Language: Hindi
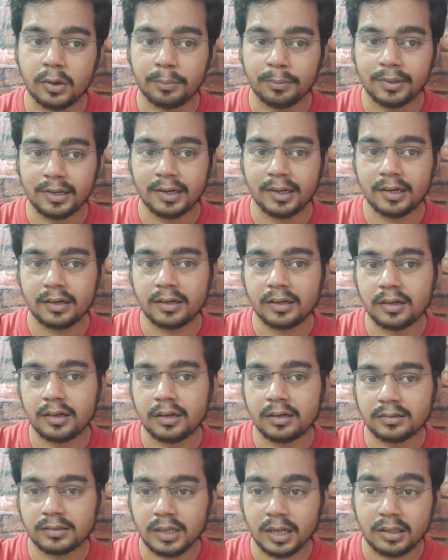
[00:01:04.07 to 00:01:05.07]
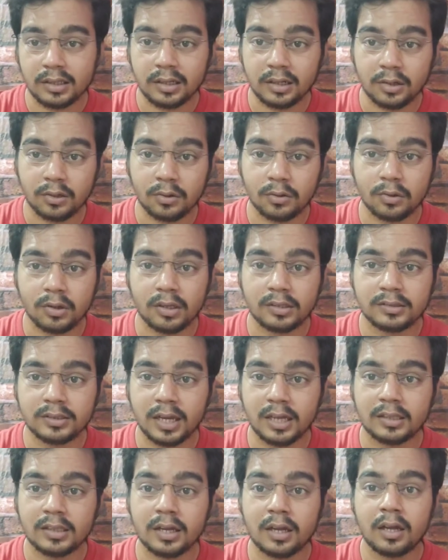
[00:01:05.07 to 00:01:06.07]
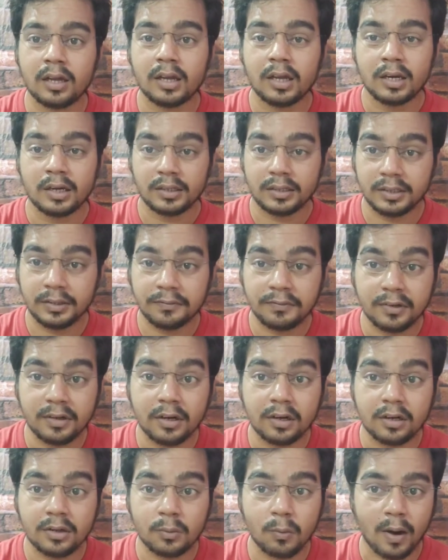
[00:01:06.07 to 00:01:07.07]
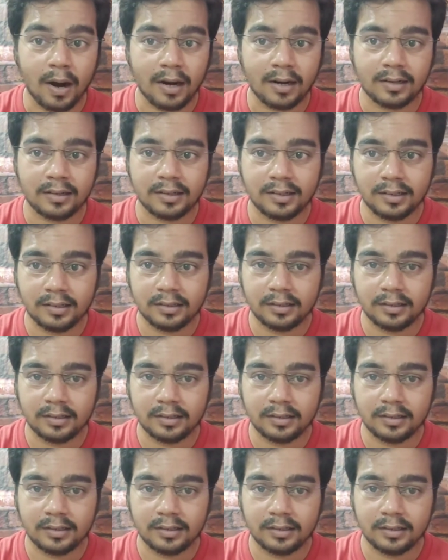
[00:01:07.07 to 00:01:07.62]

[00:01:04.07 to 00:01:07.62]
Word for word: कॉम्प्लिकेटेड ज्यादा करोगे ज्यादा डिफिकल्ट वर्ड